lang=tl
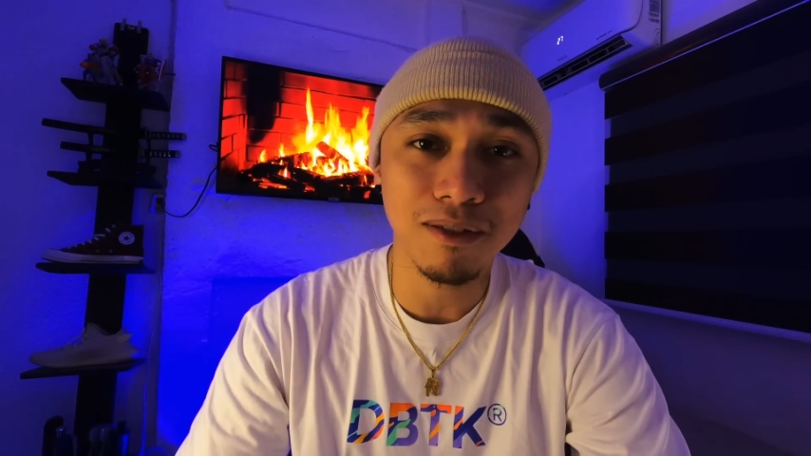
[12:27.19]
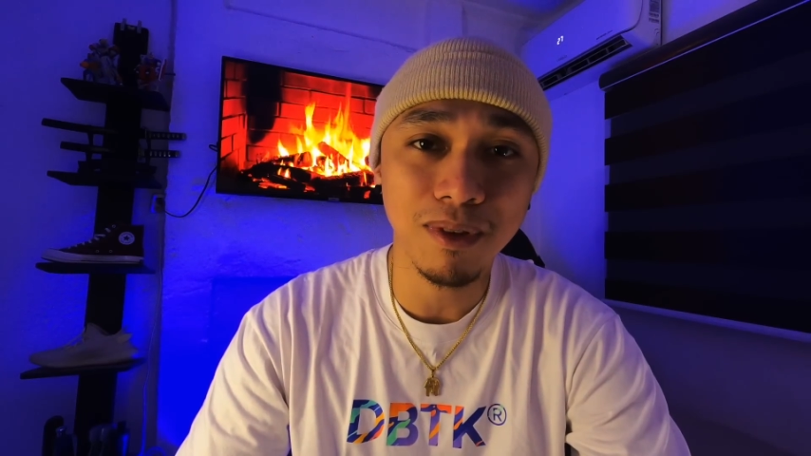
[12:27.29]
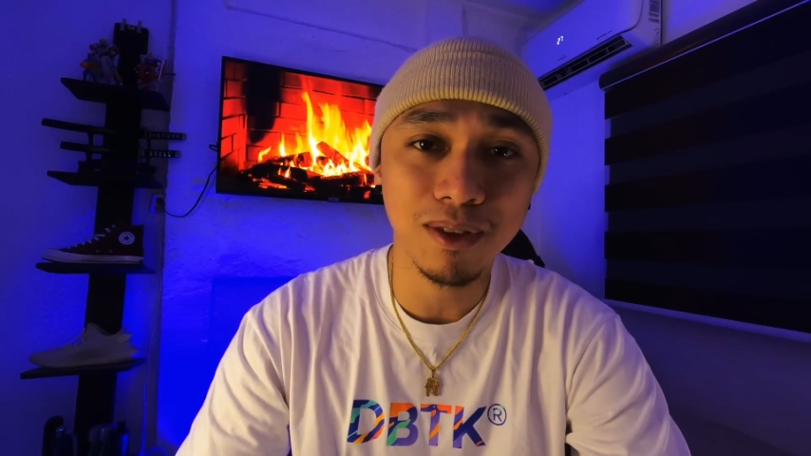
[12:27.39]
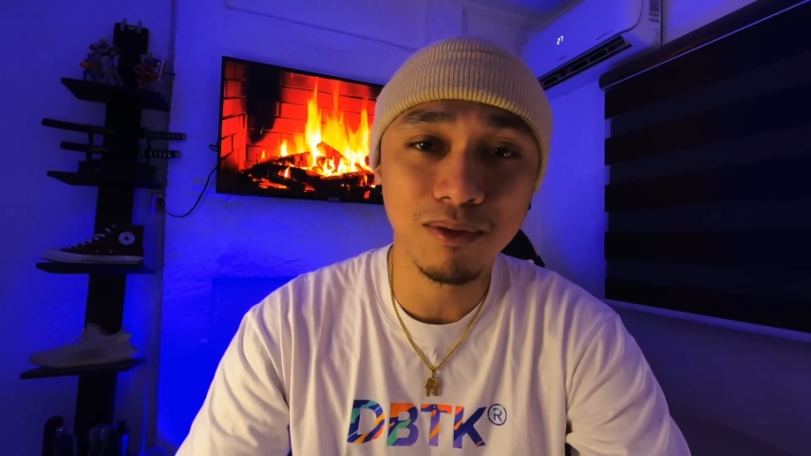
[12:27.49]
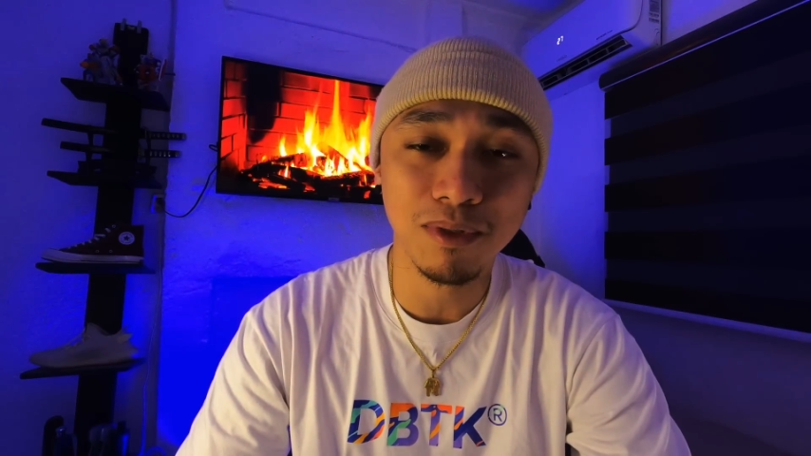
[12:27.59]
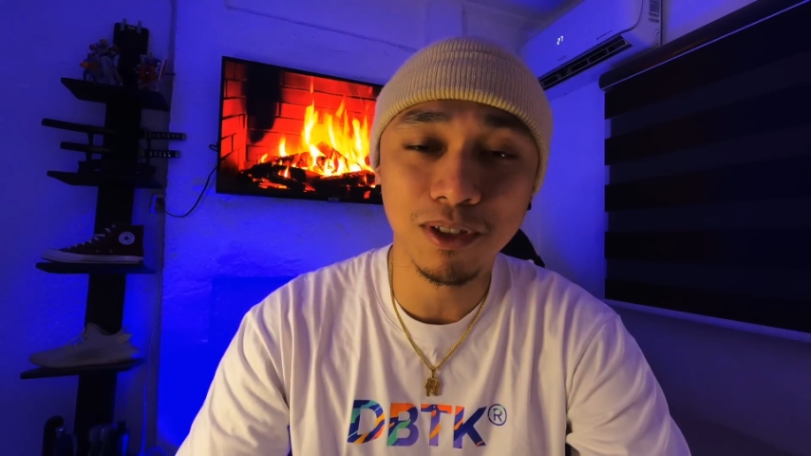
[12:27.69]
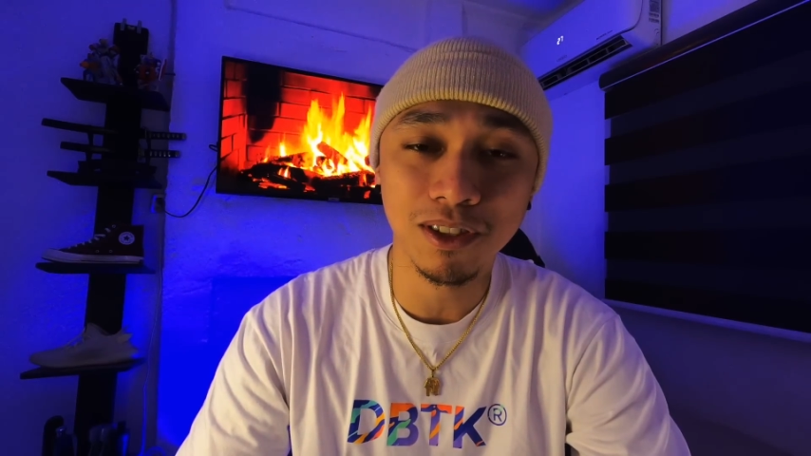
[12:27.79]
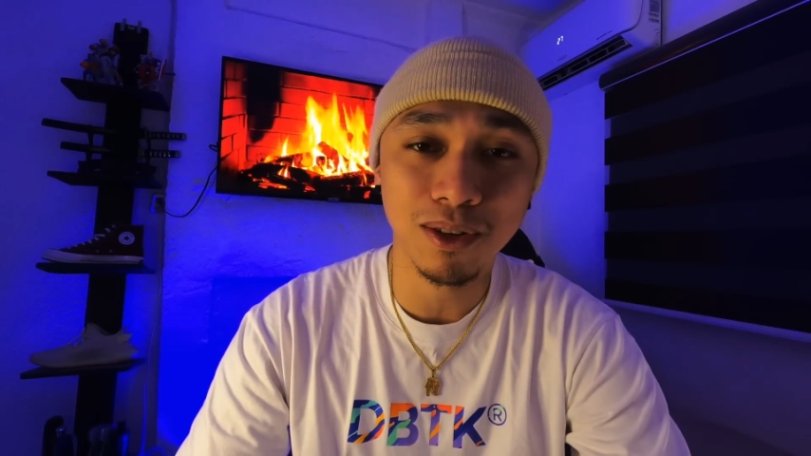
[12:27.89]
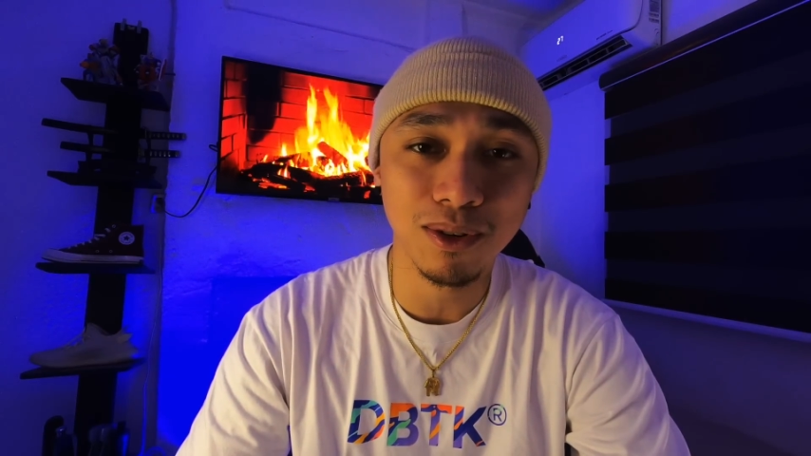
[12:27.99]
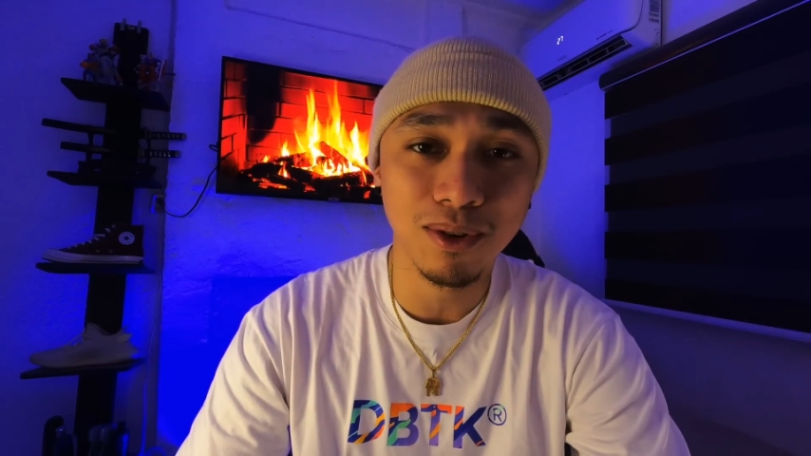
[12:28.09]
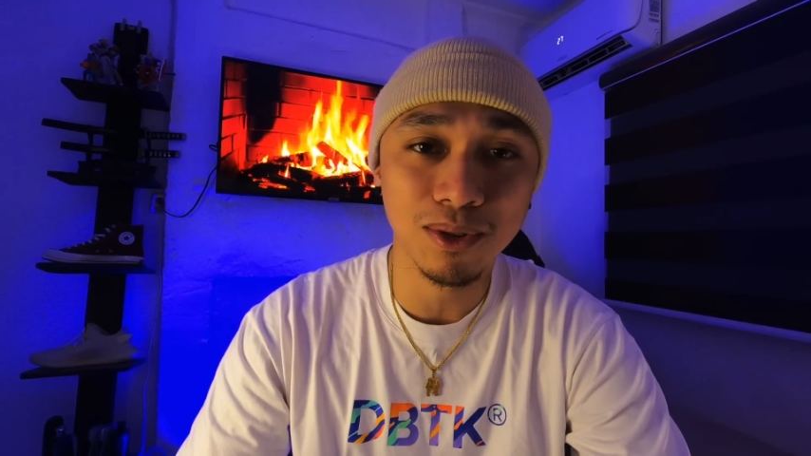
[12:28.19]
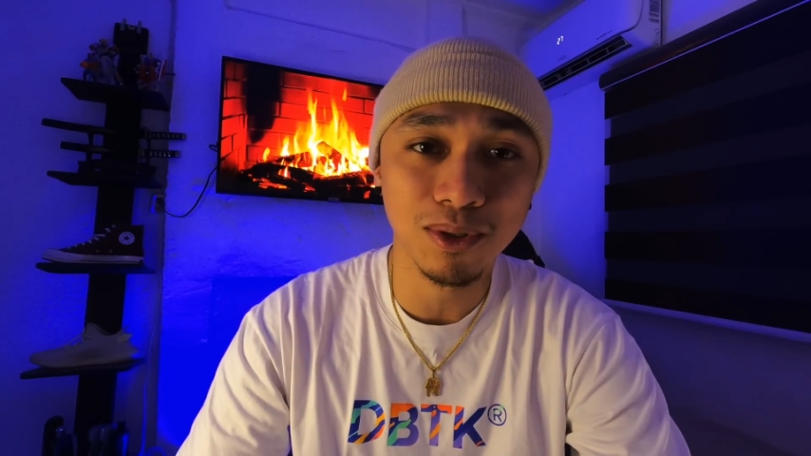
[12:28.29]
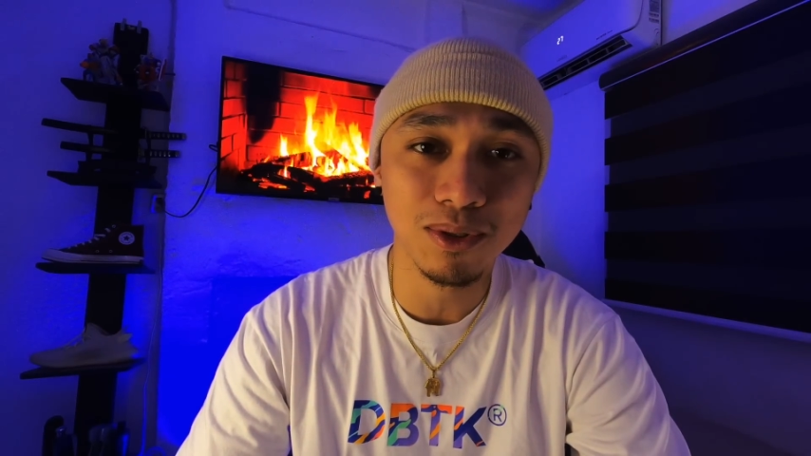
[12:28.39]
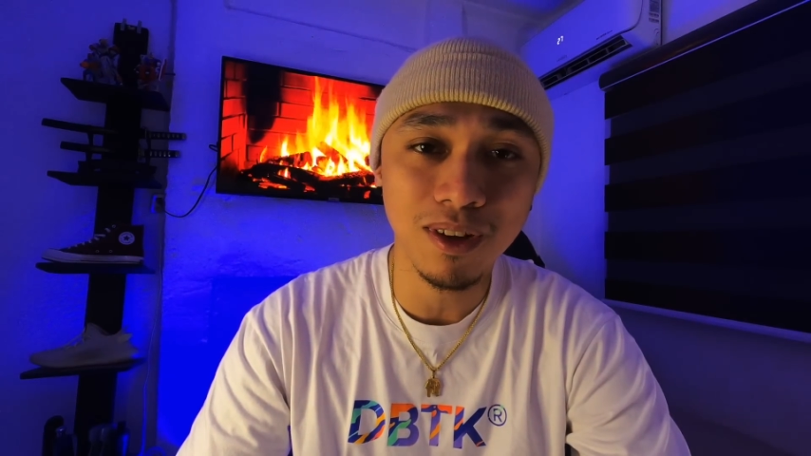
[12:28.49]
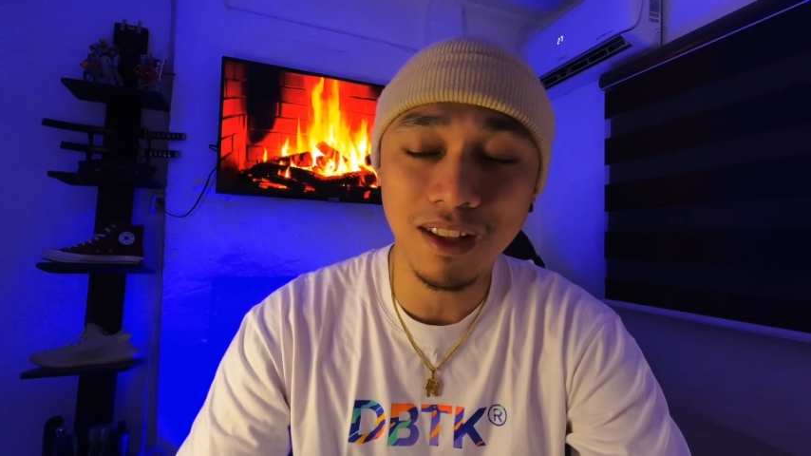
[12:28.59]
medyo misteryoso to,